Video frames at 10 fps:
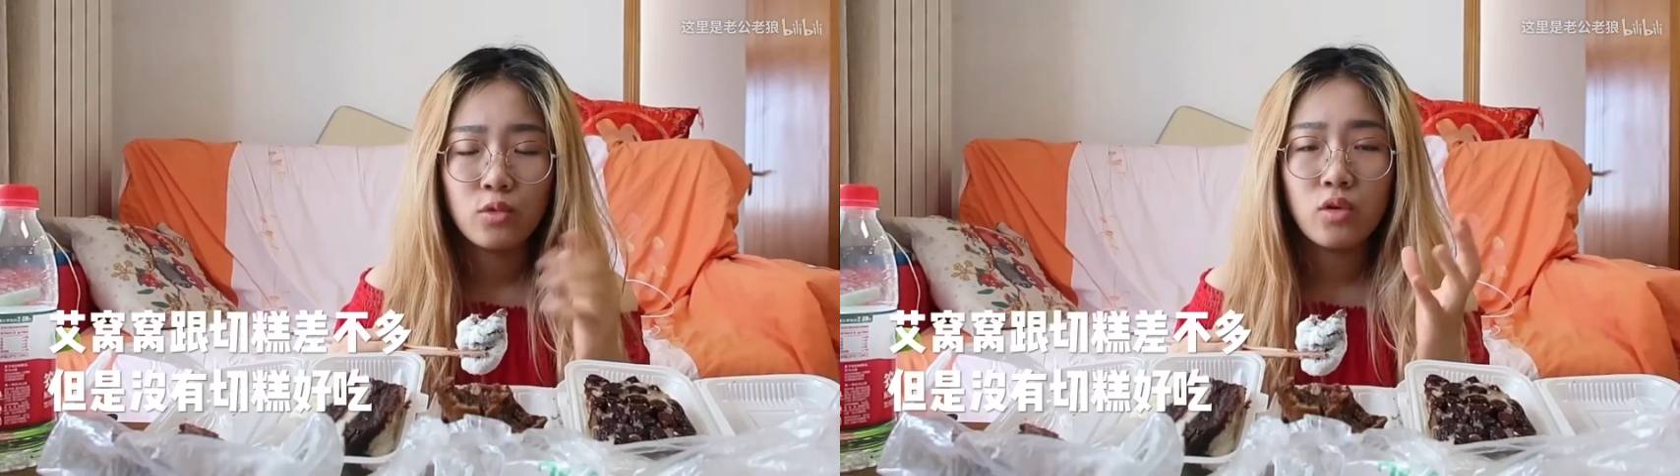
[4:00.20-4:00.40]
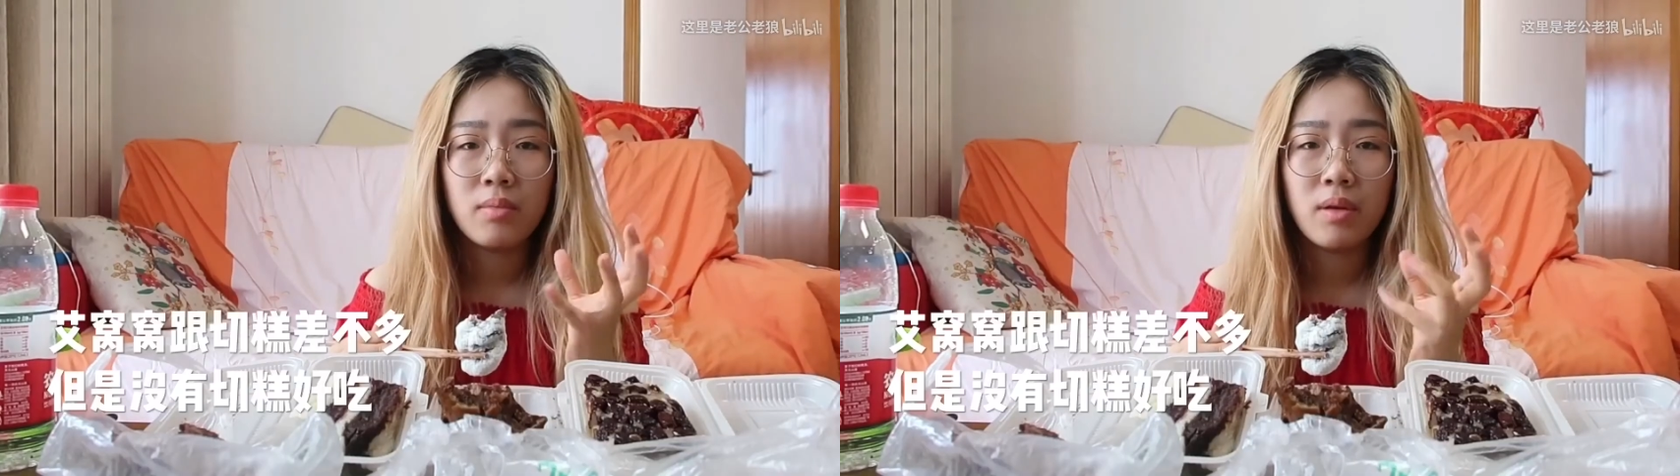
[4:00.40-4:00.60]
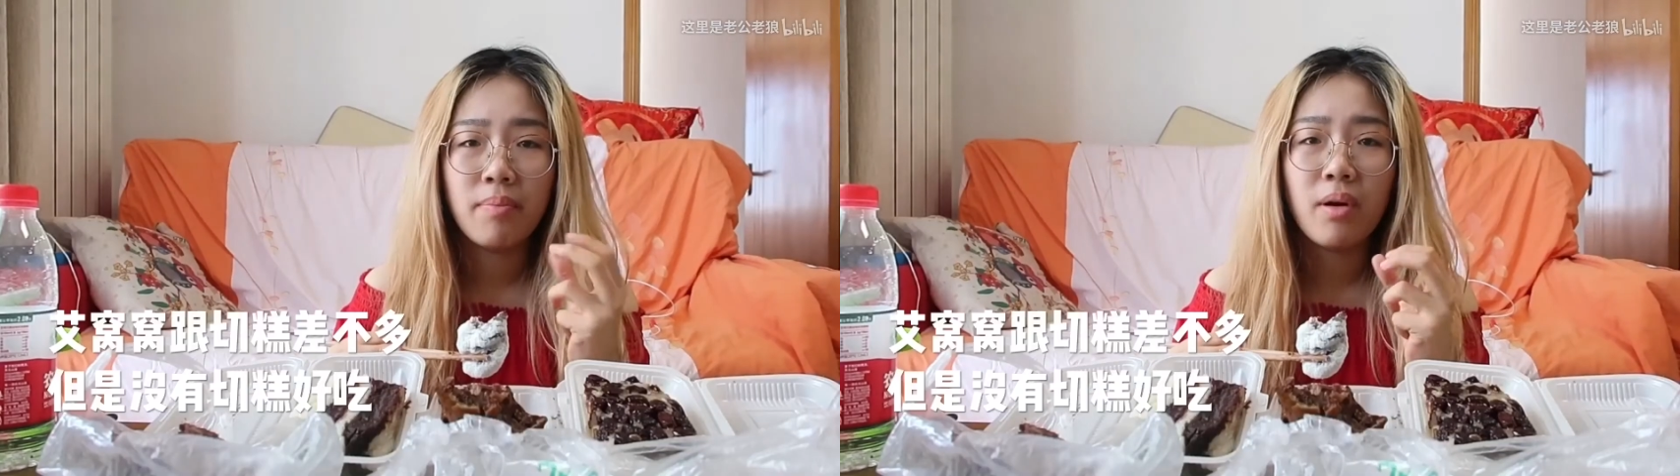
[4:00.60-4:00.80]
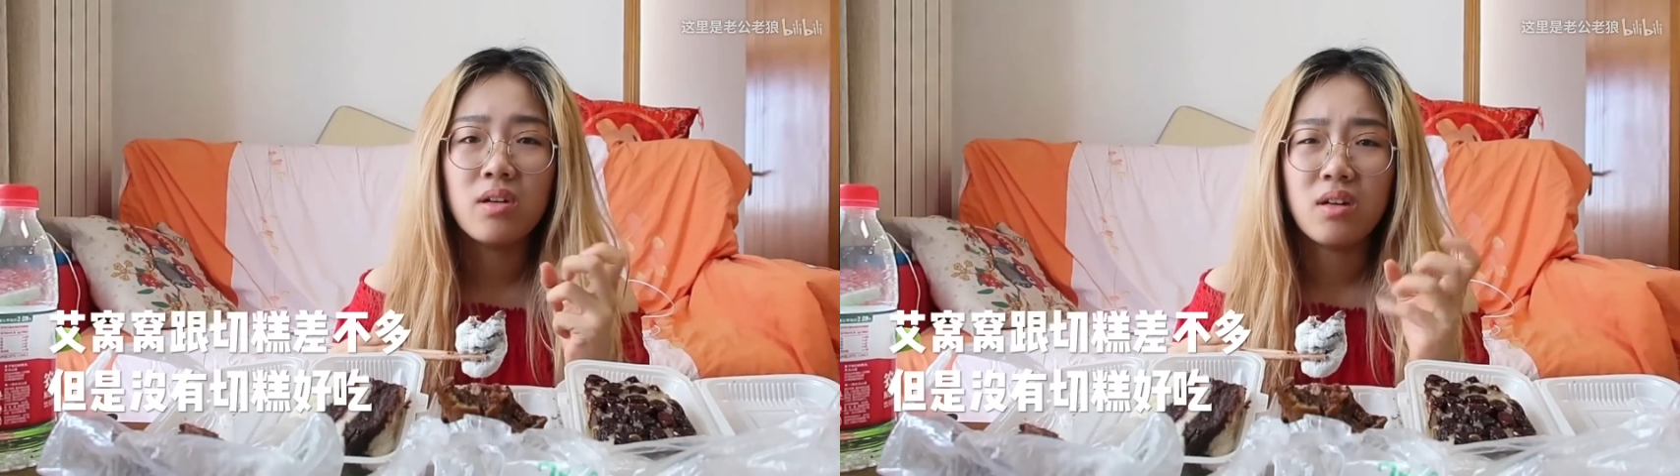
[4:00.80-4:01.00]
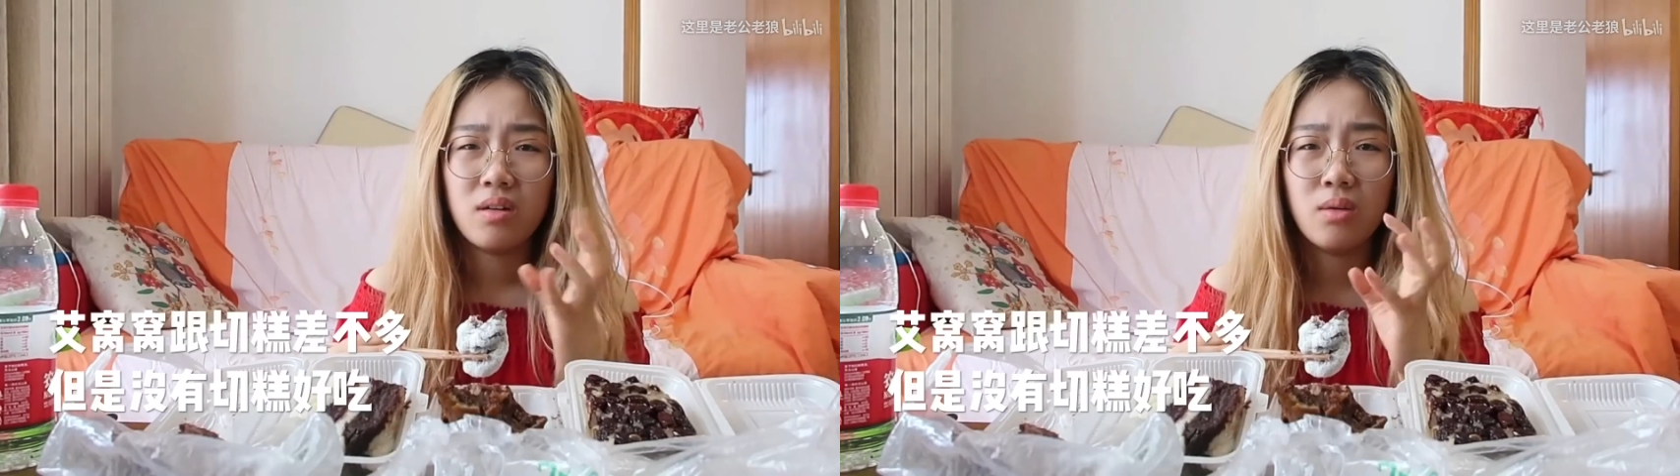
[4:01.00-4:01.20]
糯米包
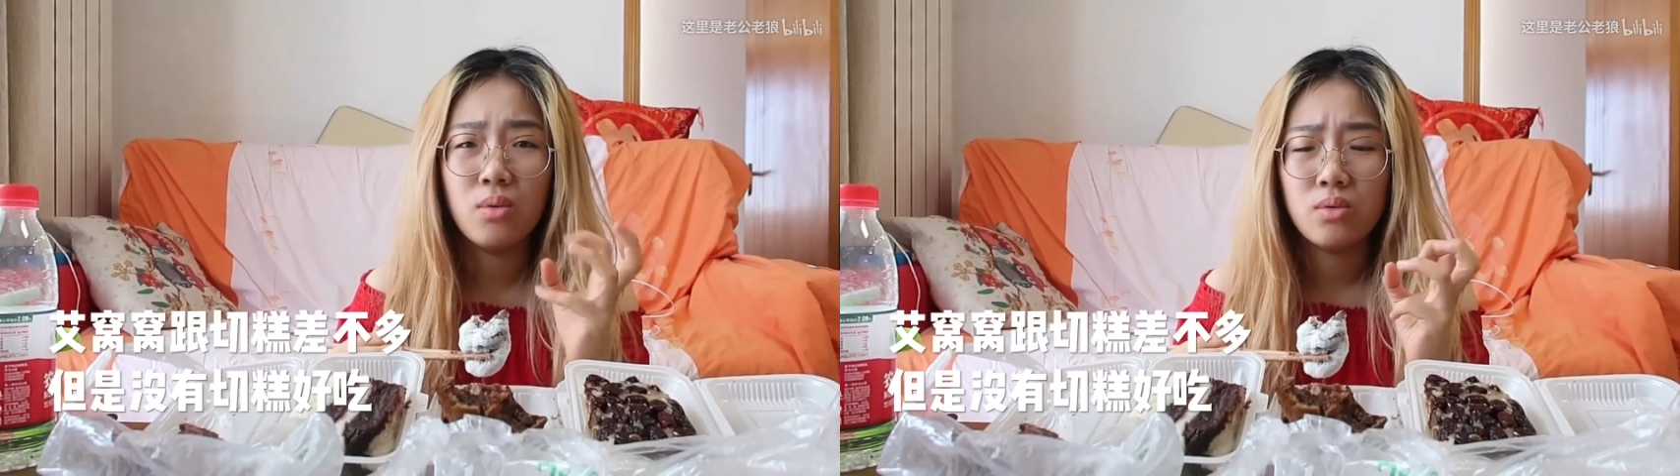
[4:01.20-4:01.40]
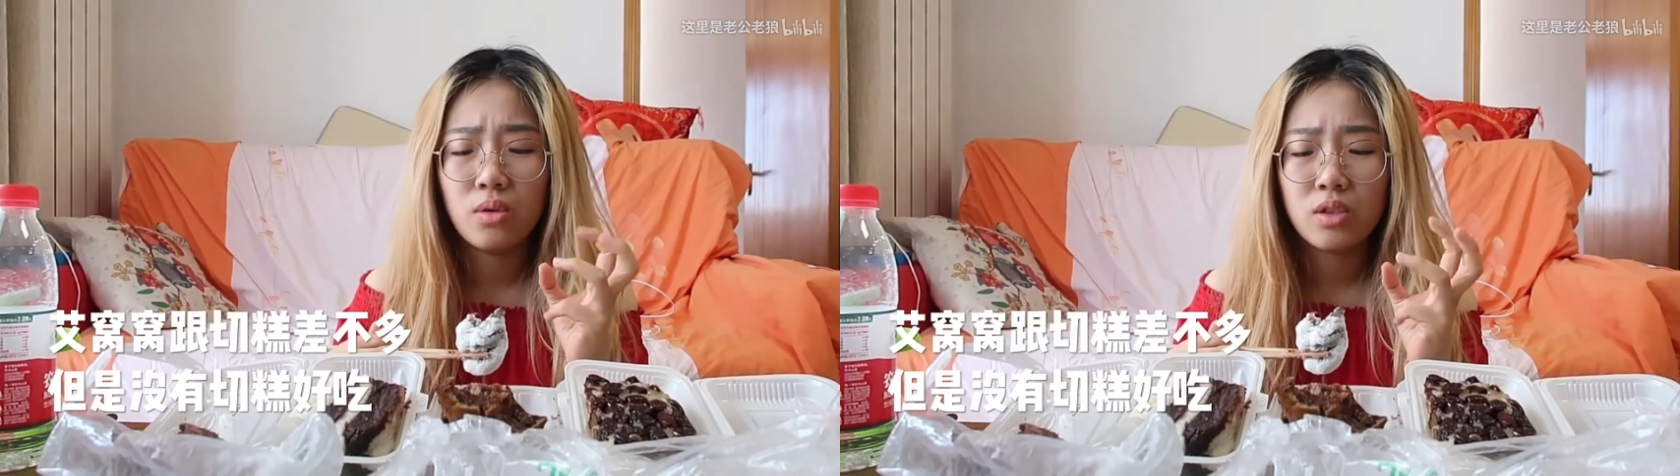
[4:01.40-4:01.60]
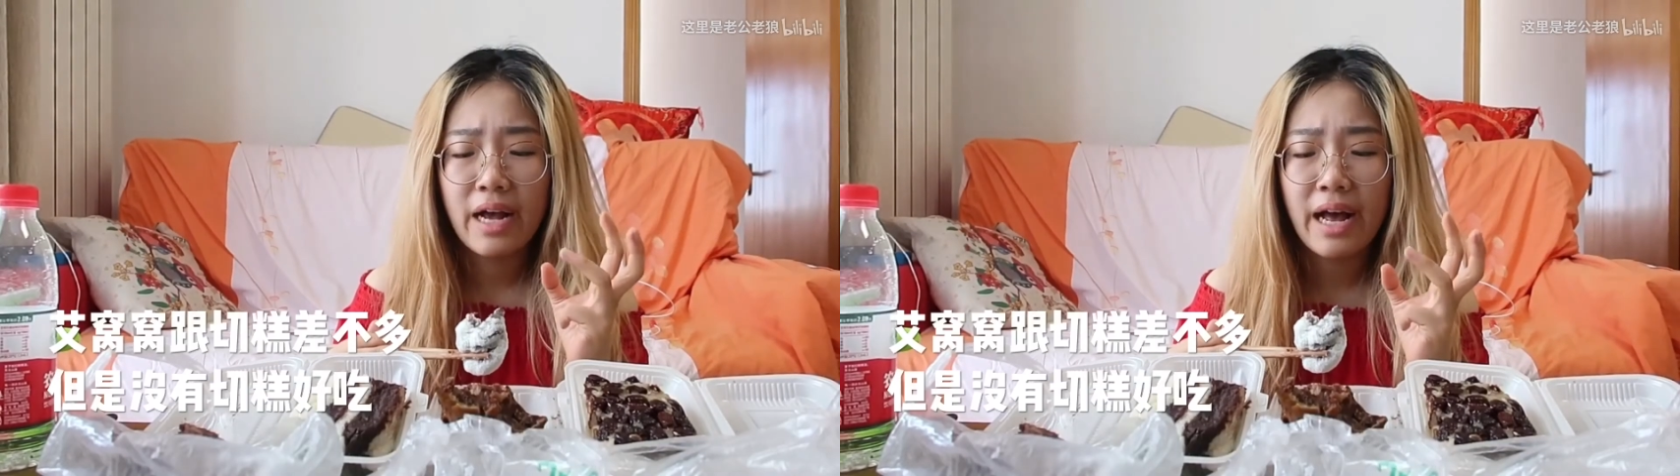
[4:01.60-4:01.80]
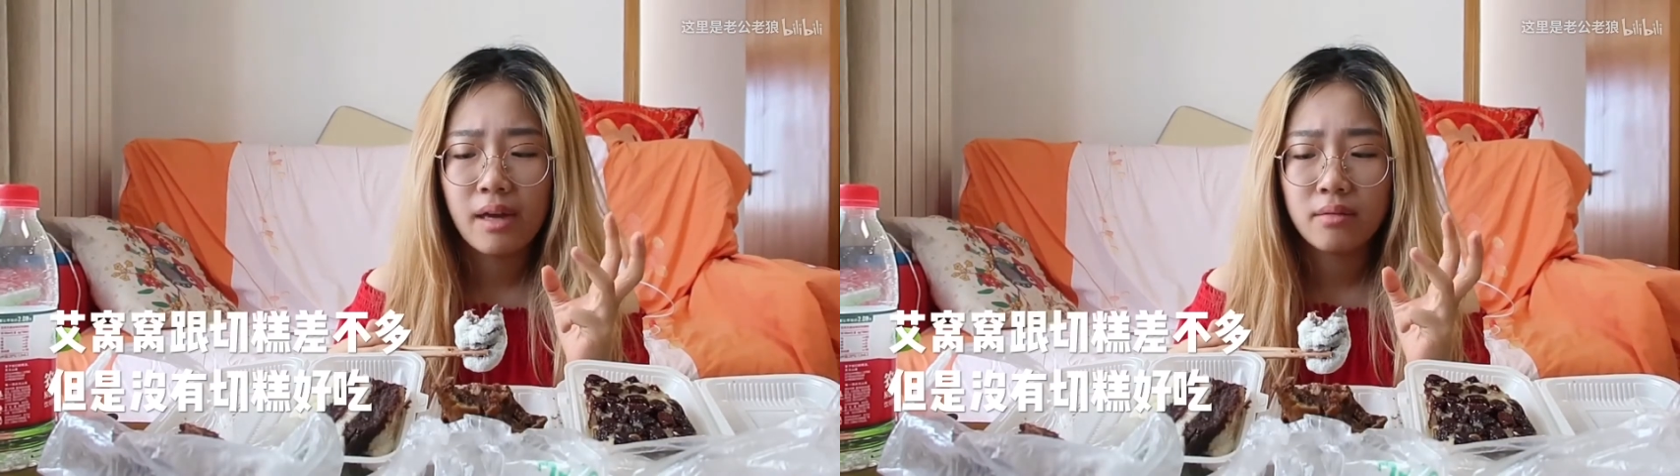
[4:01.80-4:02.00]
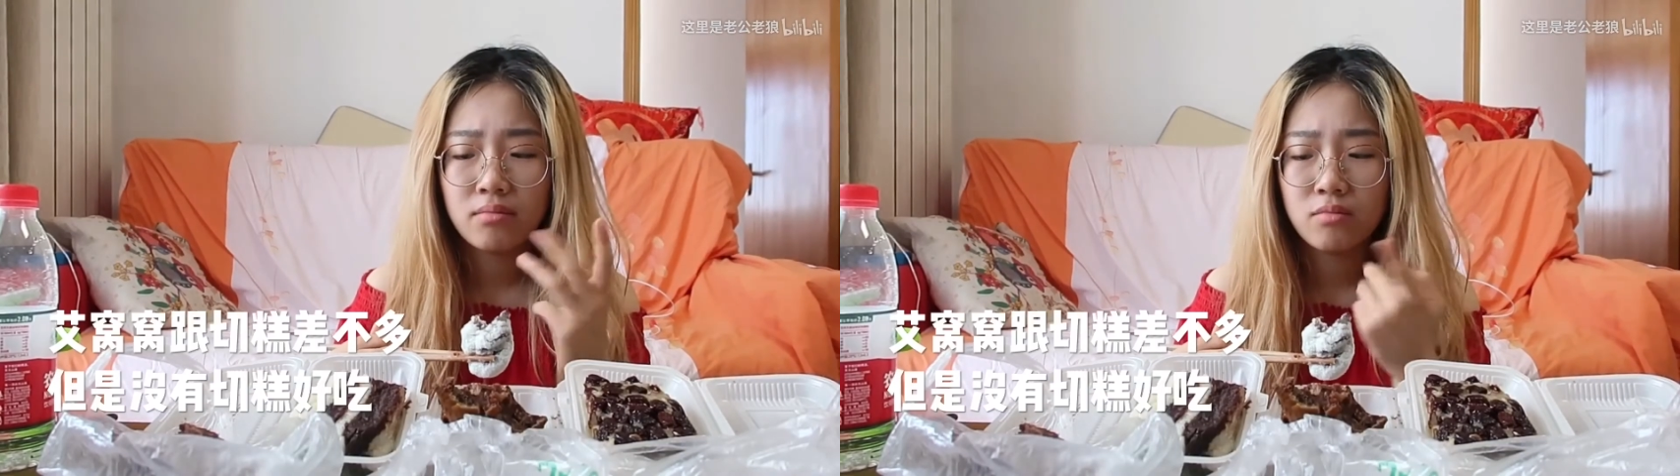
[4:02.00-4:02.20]
上红豆沙，